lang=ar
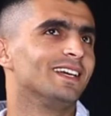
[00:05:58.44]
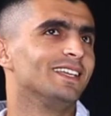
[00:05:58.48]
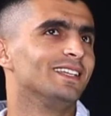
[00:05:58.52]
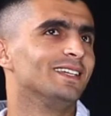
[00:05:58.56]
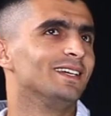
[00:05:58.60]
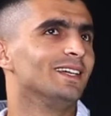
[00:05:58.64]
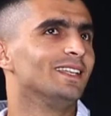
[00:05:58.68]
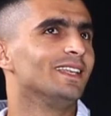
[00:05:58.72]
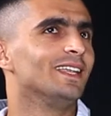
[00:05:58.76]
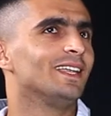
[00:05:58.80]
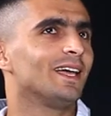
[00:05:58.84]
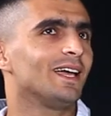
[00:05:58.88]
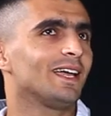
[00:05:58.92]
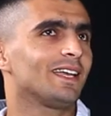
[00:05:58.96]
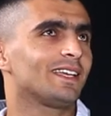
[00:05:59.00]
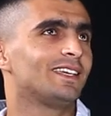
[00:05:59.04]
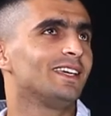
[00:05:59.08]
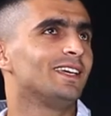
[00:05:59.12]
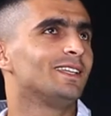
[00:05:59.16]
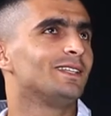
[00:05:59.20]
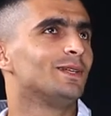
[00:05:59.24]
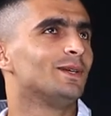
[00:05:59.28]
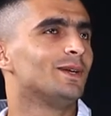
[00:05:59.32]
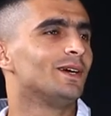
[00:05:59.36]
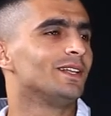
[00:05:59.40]
يعني انا
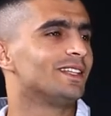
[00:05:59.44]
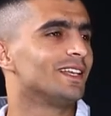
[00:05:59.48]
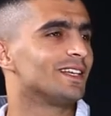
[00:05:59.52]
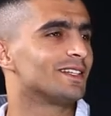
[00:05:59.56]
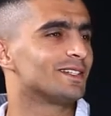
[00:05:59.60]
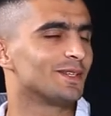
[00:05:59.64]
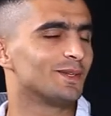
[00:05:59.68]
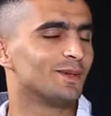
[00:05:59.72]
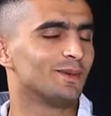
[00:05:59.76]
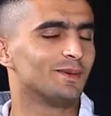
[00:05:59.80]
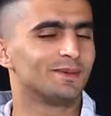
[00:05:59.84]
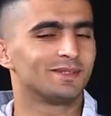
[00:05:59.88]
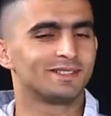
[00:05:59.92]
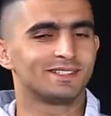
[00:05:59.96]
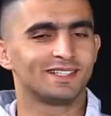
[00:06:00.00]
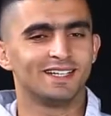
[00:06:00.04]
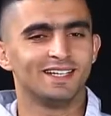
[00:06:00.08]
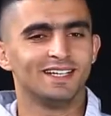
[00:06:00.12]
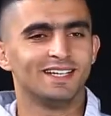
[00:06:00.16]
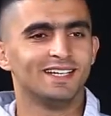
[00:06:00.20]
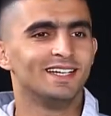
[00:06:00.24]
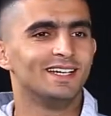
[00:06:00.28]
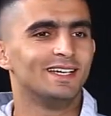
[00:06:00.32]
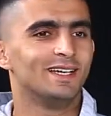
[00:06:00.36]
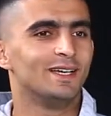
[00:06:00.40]
احكيها دلوقتي عشان هو
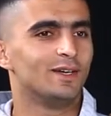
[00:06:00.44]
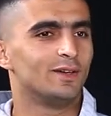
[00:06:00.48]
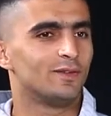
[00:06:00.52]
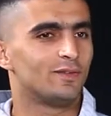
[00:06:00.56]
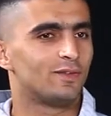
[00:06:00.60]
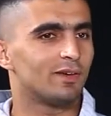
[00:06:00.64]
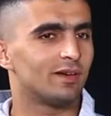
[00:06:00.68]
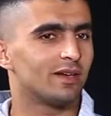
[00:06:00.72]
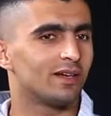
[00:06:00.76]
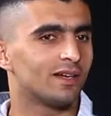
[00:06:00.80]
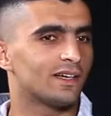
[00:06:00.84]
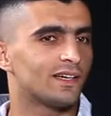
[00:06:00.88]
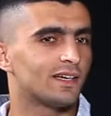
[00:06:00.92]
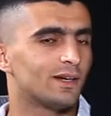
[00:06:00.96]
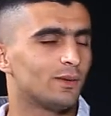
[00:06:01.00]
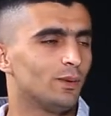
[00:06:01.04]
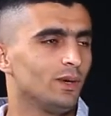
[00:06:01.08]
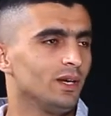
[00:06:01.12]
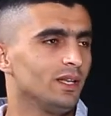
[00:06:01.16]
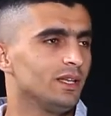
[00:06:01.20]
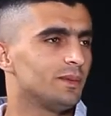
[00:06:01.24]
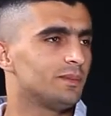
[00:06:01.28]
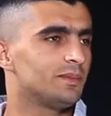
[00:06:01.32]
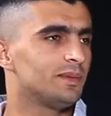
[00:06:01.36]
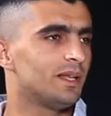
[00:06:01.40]
ف...
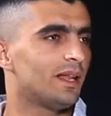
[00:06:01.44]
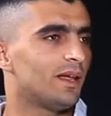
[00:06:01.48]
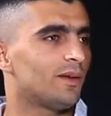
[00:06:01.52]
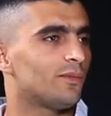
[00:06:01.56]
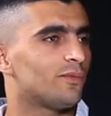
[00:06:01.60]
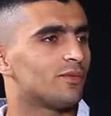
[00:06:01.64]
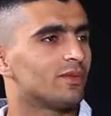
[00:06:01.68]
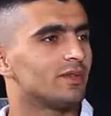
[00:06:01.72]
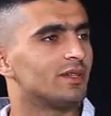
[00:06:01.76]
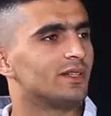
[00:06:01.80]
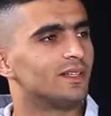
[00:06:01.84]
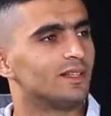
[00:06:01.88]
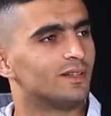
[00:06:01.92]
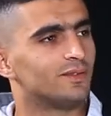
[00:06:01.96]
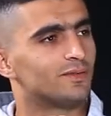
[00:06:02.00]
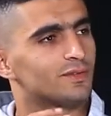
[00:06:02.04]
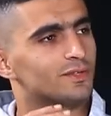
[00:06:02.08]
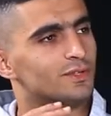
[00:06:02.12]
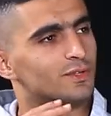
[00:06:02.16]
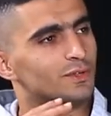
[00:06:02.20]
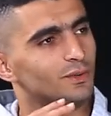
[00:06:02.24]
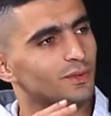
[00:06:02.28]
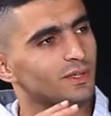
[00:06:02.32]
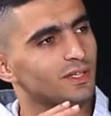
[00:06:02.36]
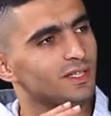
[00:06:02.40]
واحنا بنلعب في, في
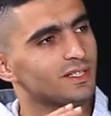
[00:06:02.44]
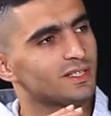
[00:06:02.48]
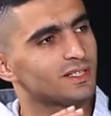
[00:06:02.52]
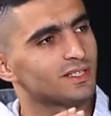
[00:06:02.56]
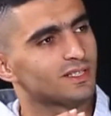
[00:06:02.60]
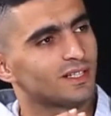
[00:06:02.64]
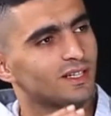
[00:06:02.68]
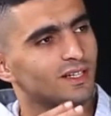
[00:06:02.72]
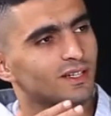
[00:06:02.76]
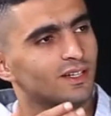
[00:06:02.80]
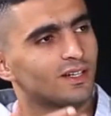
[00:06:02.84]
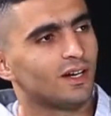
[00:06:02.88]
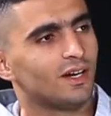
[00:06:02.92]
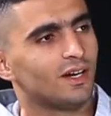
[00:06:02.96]
السويس كان